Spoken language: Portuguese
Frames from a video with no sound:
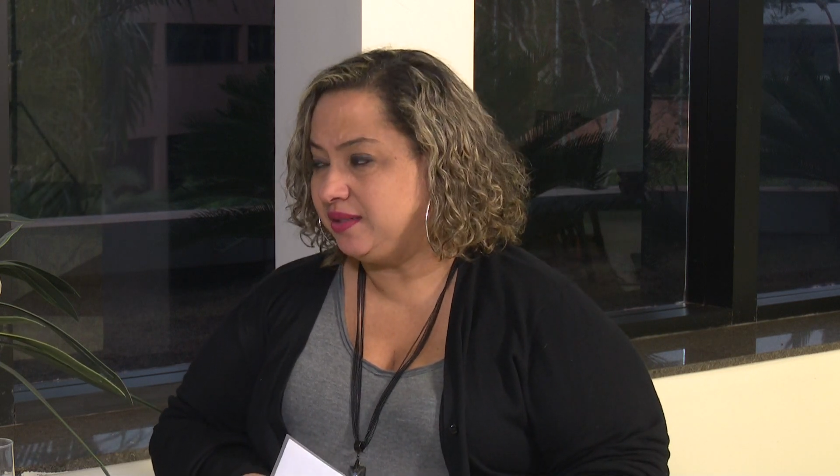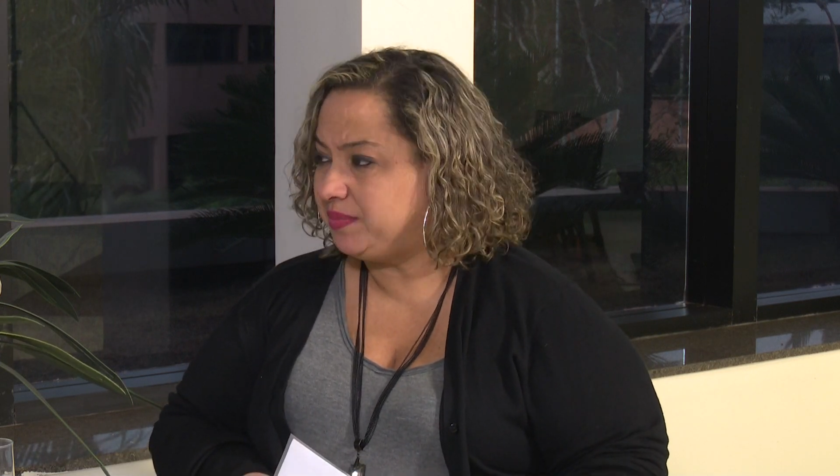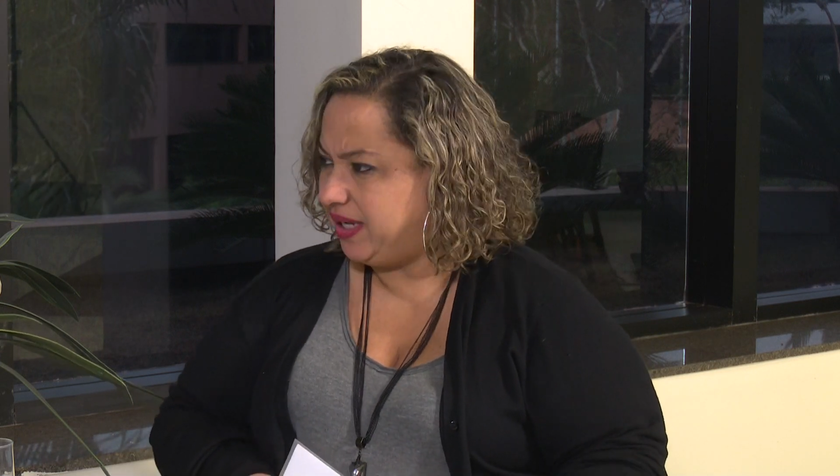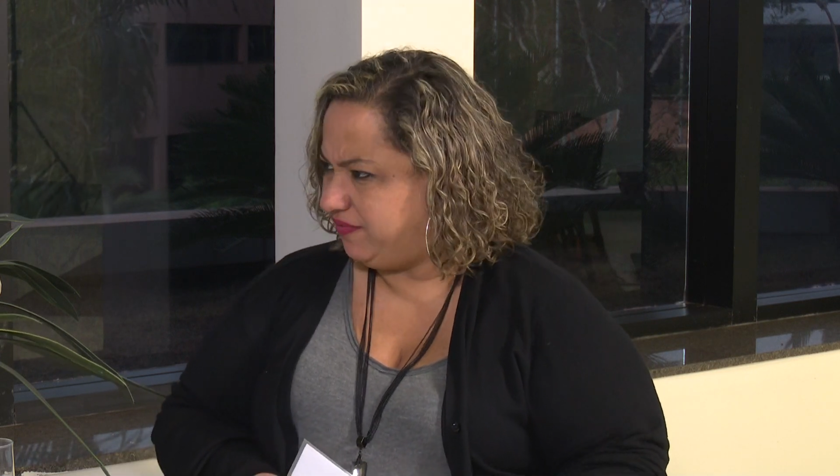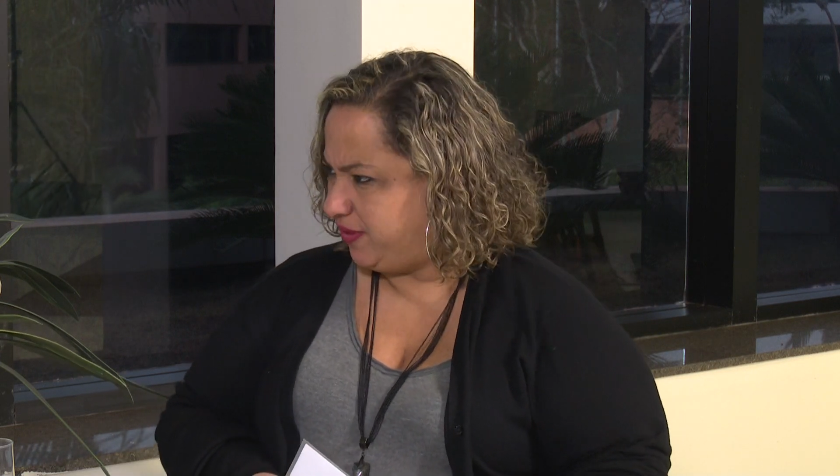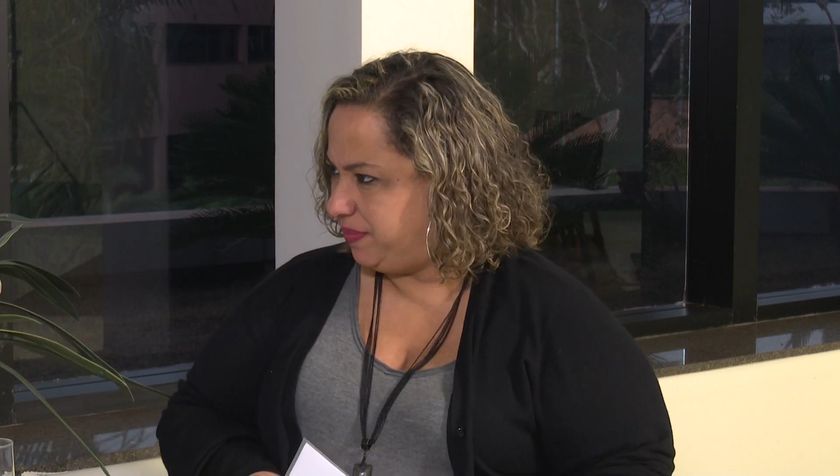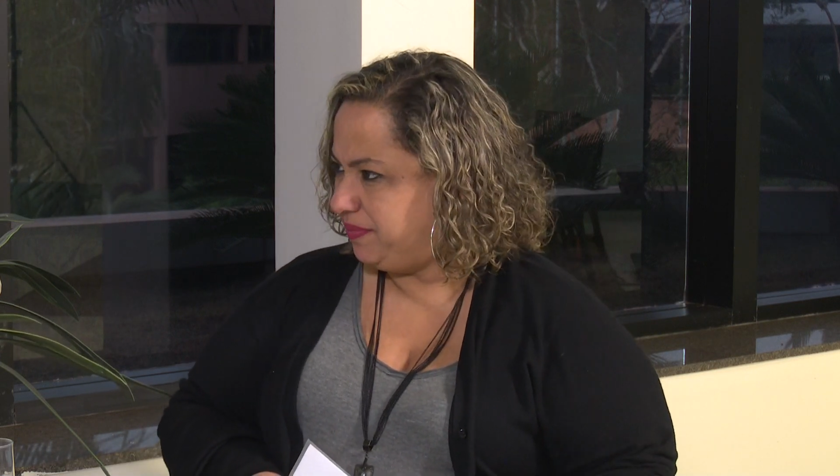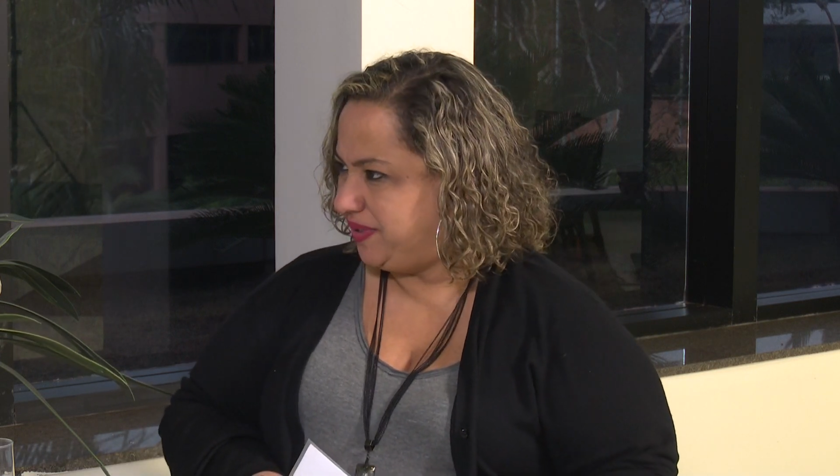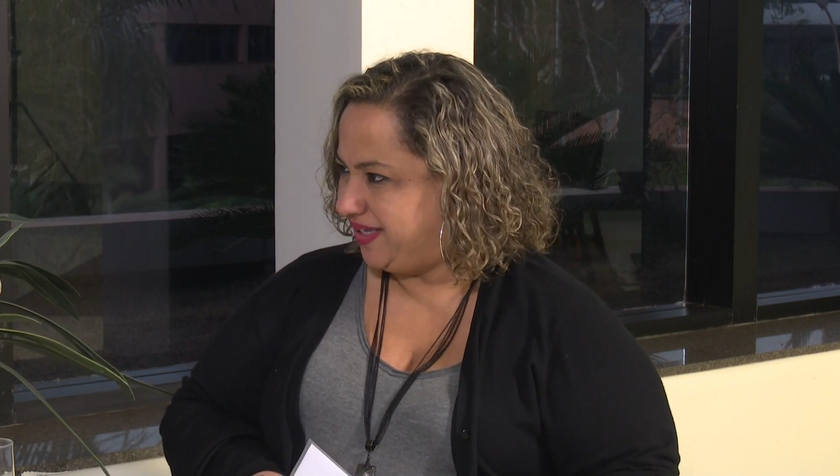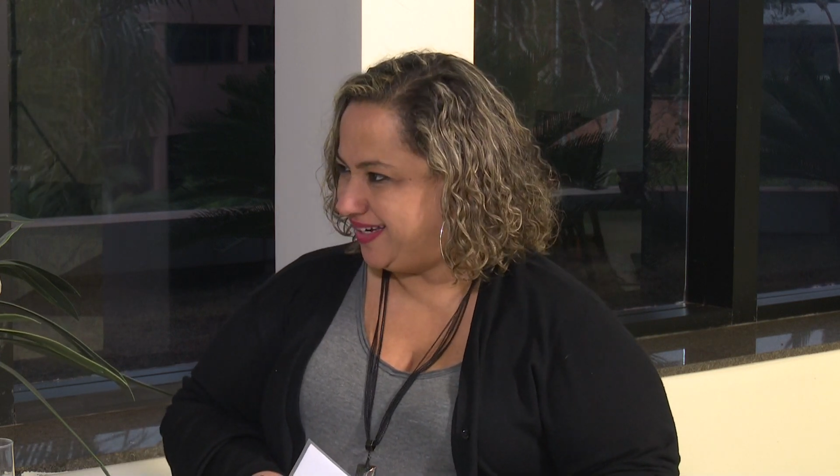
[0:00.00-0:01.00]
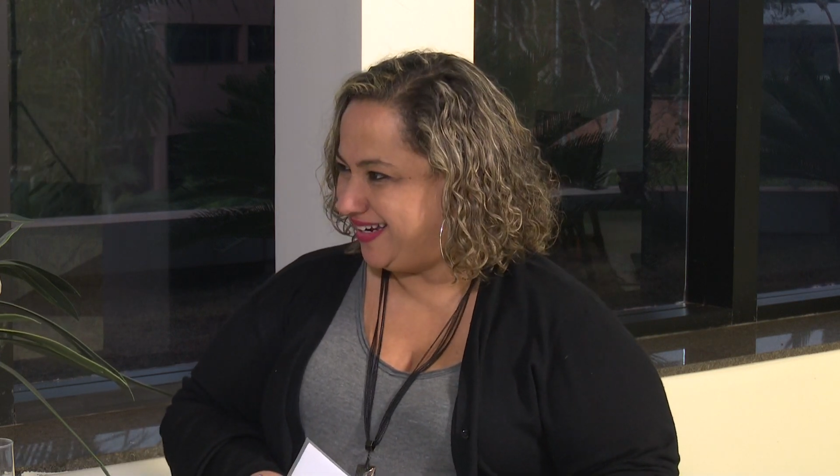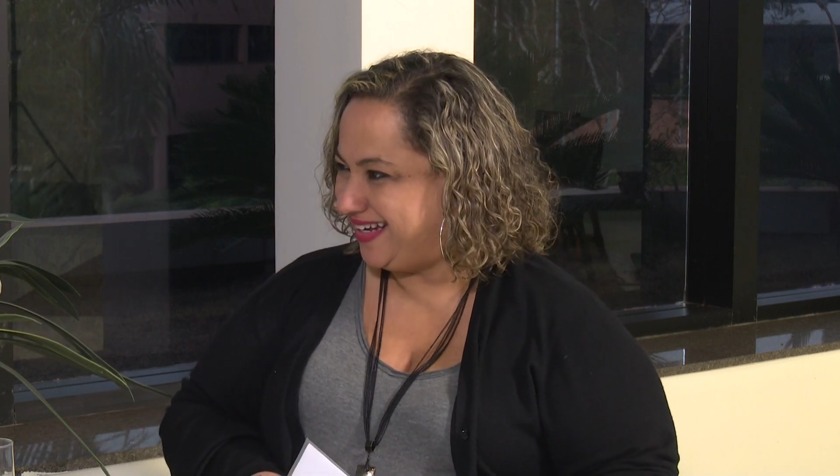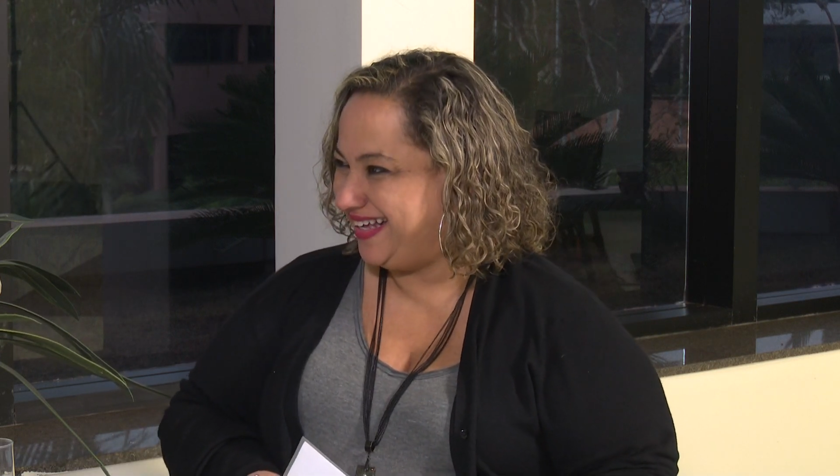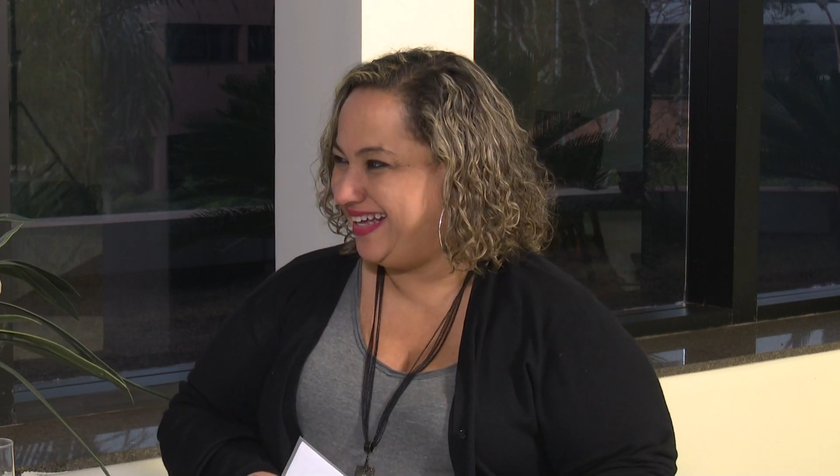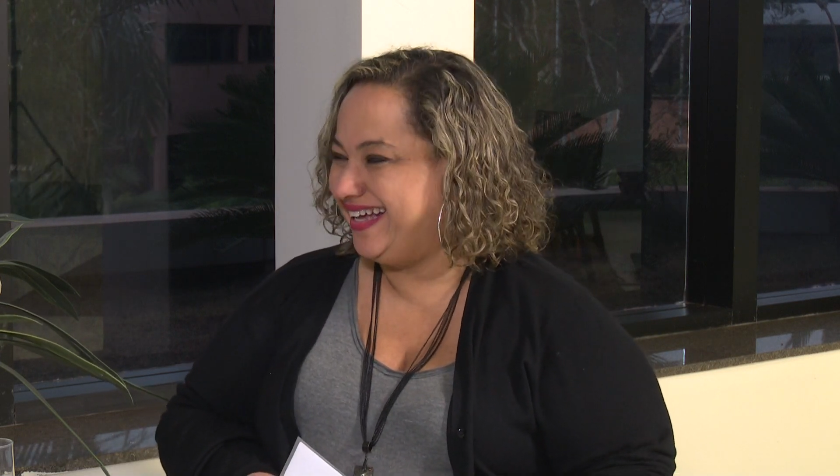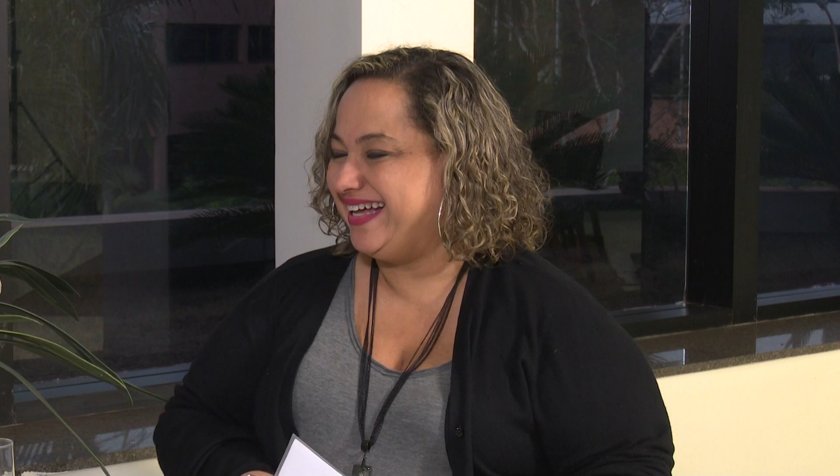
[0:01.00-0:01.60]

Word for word: porque foi a primeira, né?